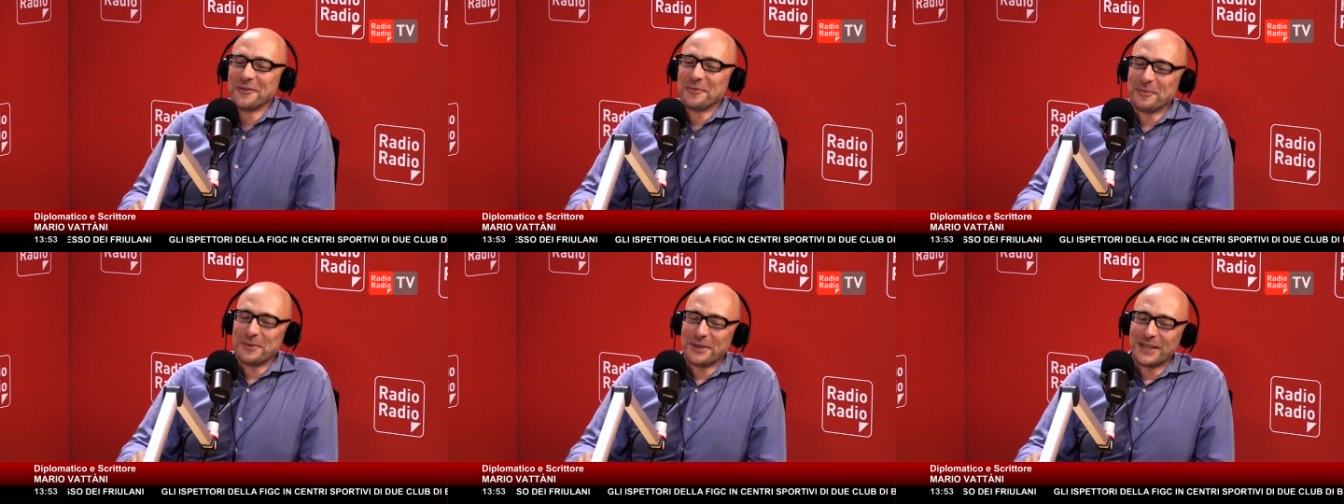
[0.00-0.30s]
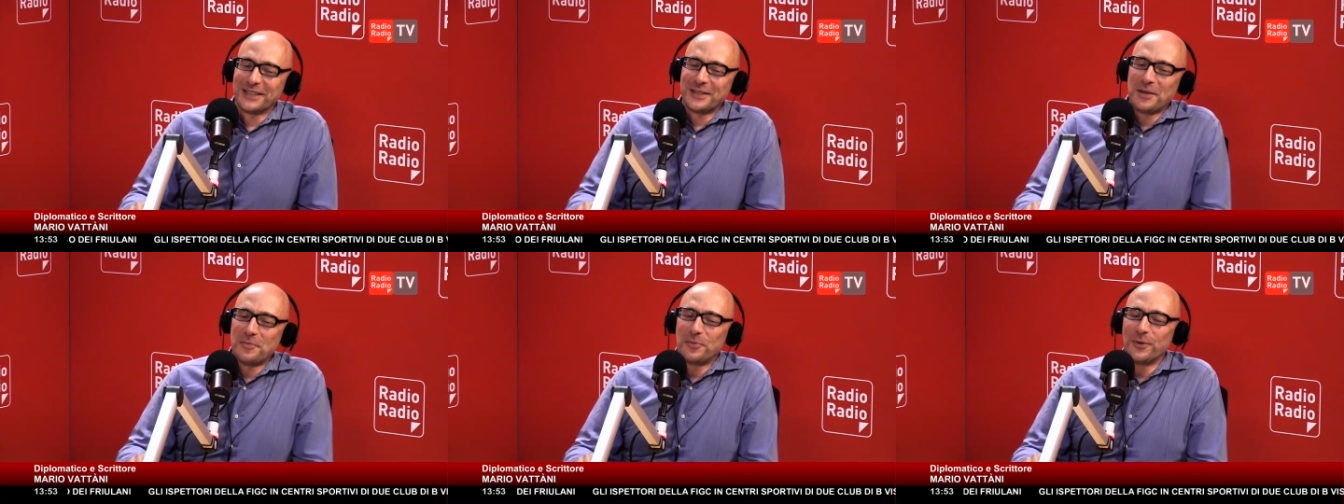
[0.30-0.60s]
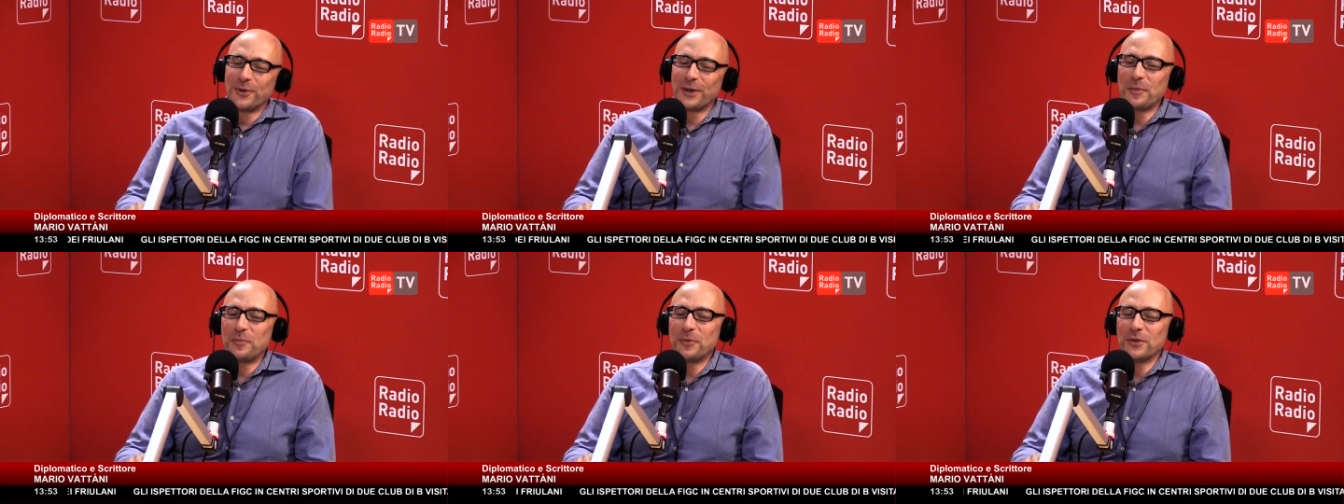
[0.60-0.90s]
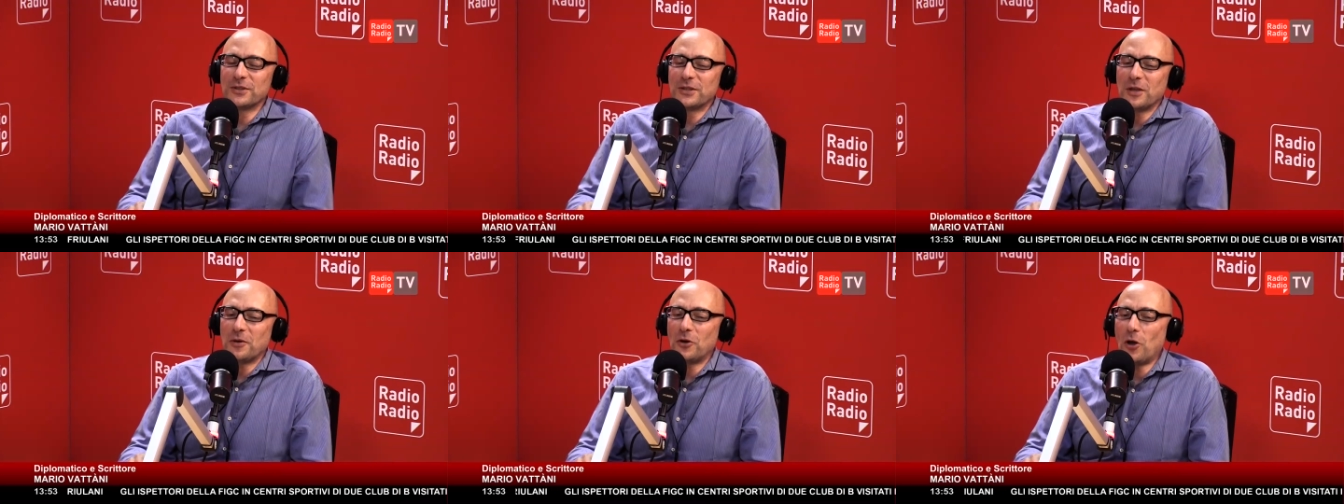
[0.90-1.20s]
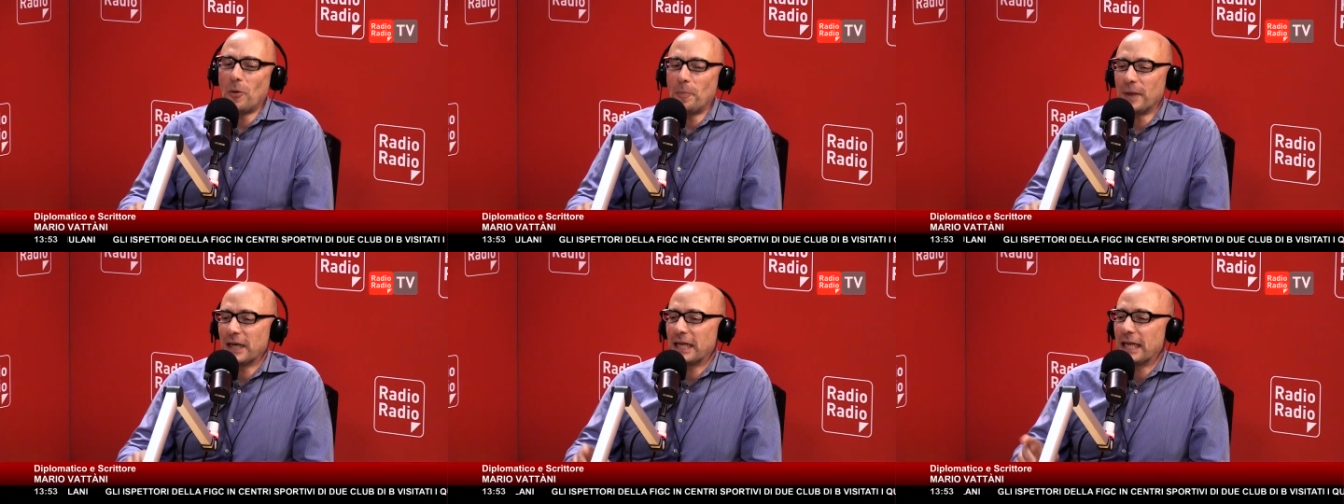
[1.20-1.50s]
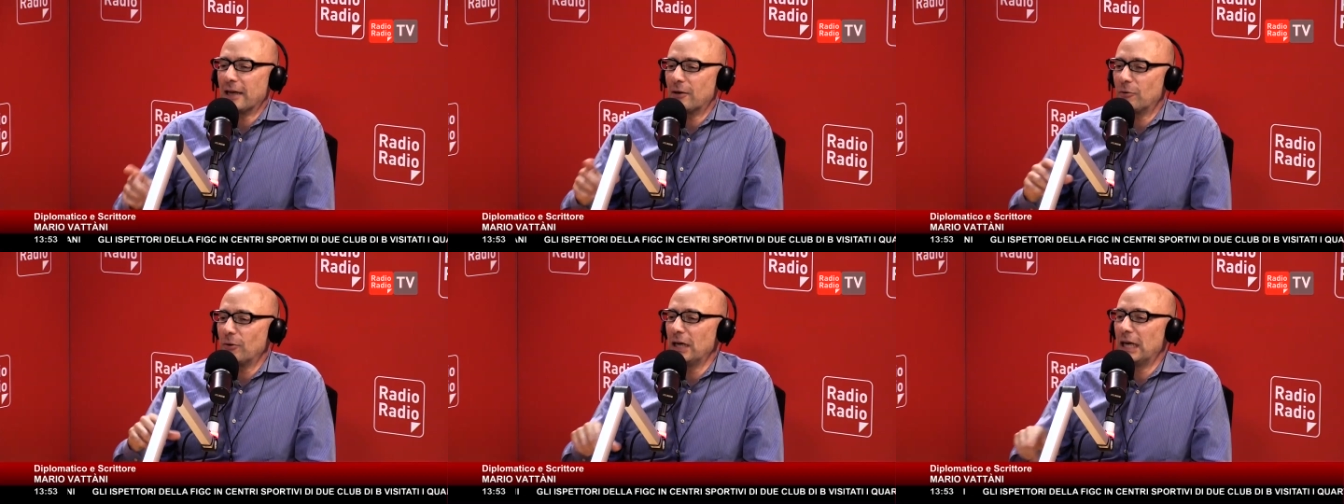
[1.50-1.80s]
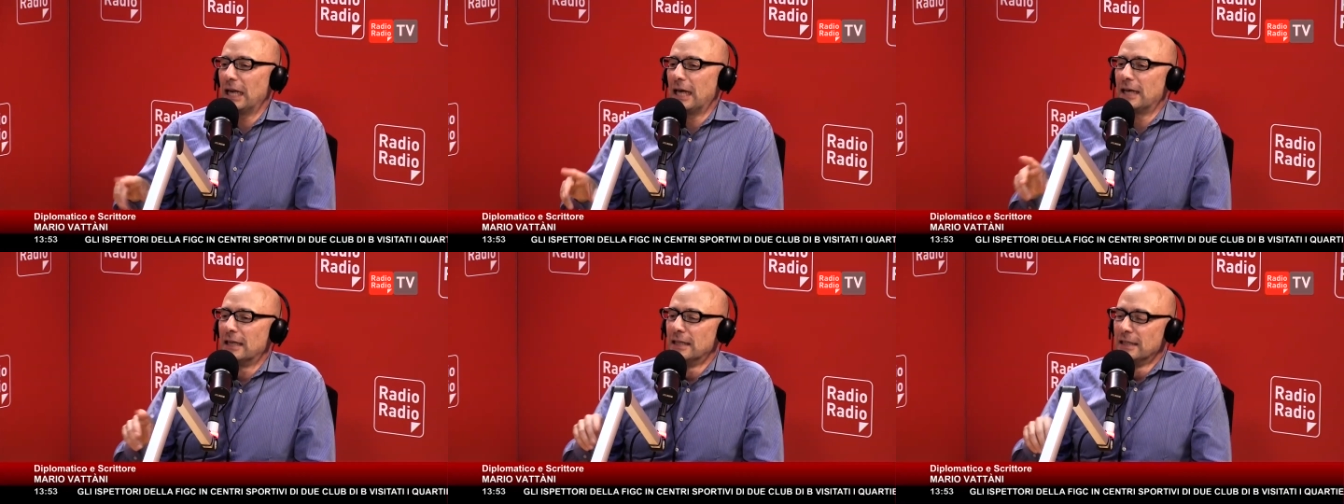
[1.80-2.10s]
per esempio che possiamo no perché
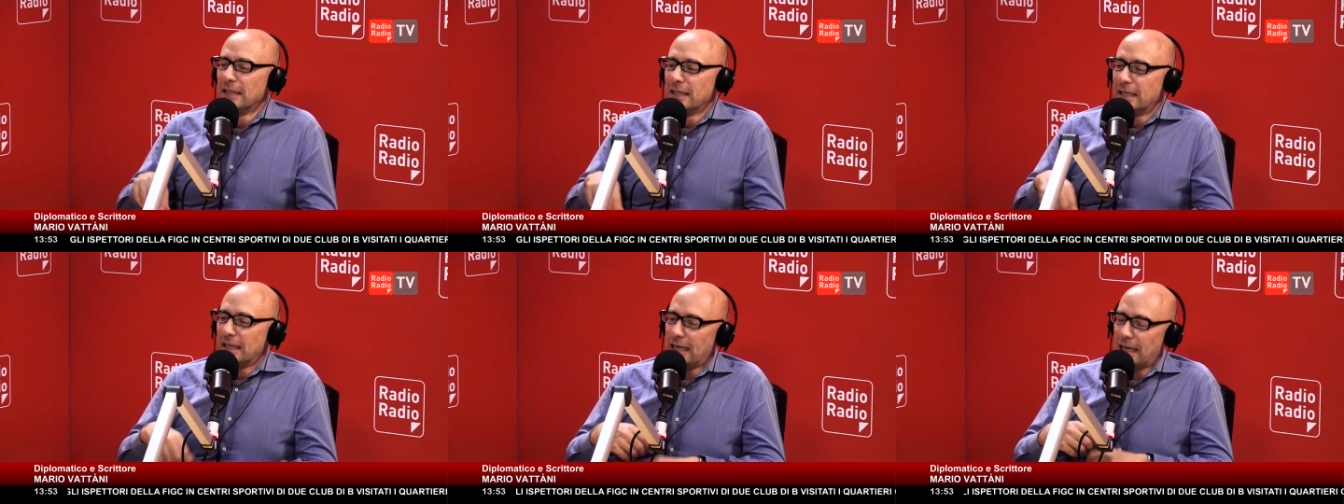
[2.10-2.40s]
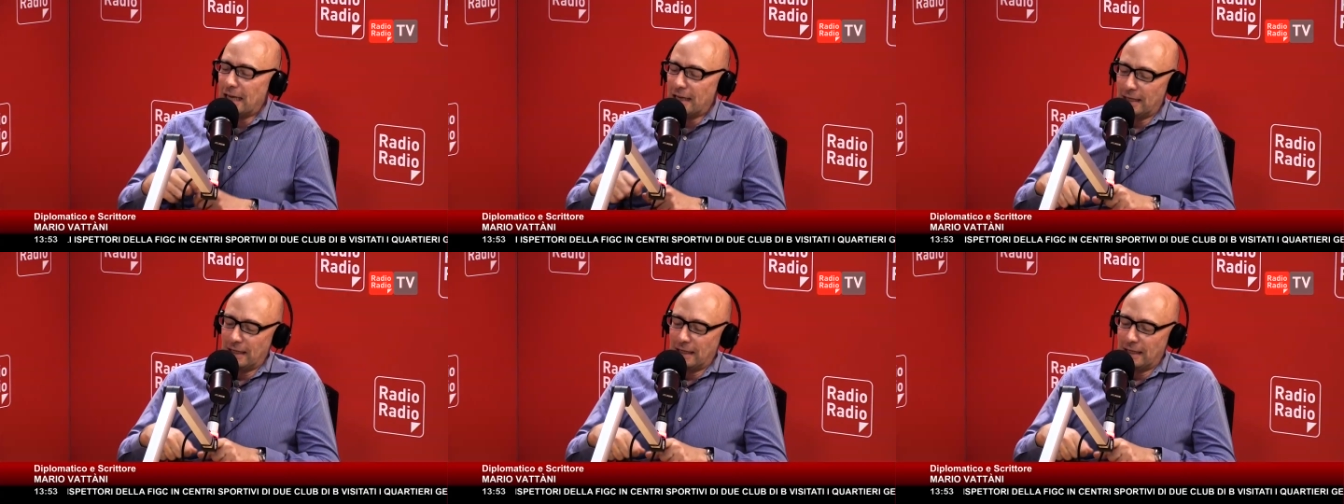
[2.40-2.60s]
quella la,